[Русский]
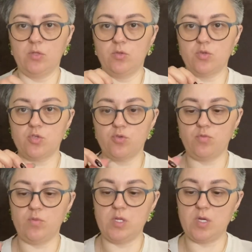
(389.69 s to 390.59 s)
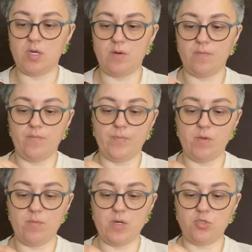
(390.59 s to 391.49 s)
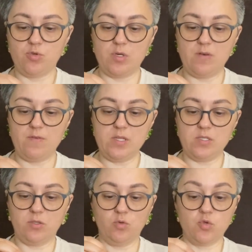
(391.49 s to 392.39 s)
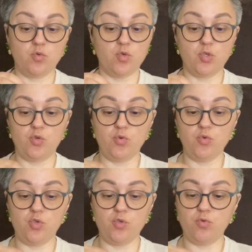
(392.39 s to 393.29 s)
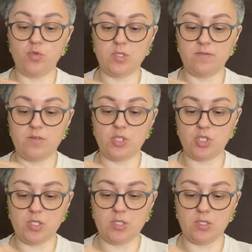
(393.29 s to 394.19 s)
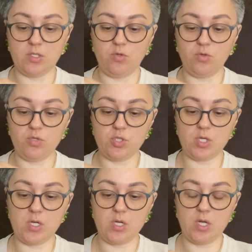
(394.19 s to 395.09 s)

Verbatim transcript: Тоже у меня небольшой атлевантик, тоже уже чуть-чуть совершенно на донышке.